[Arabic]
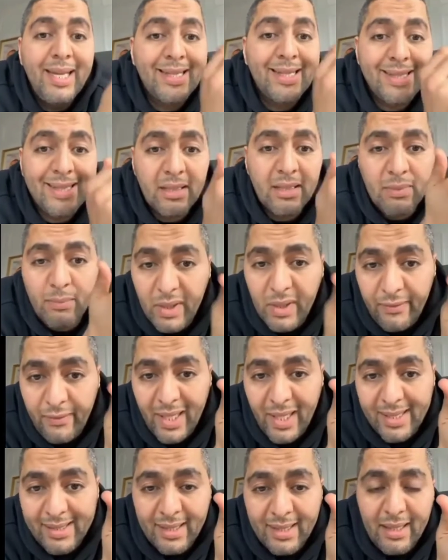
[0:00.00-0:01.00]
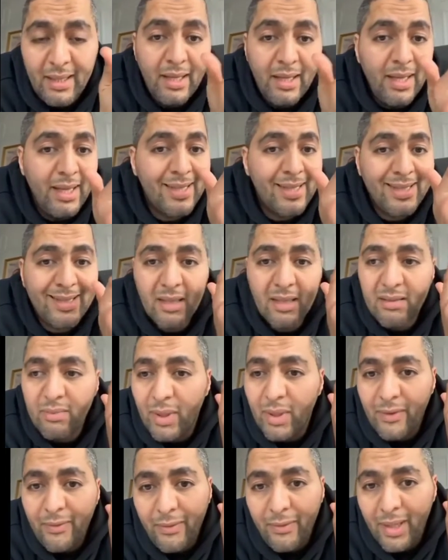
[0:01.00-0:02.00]
استثمر في راسك
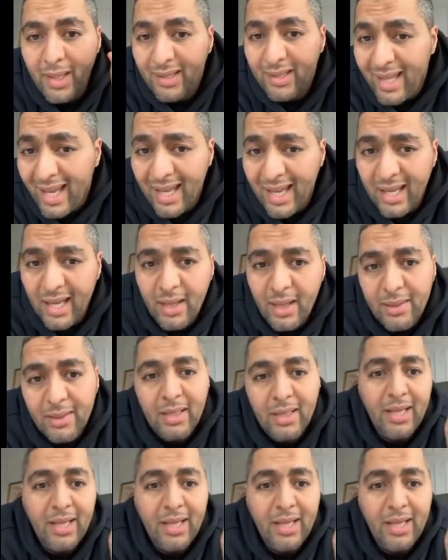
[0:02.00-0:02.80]
استثمر في العقار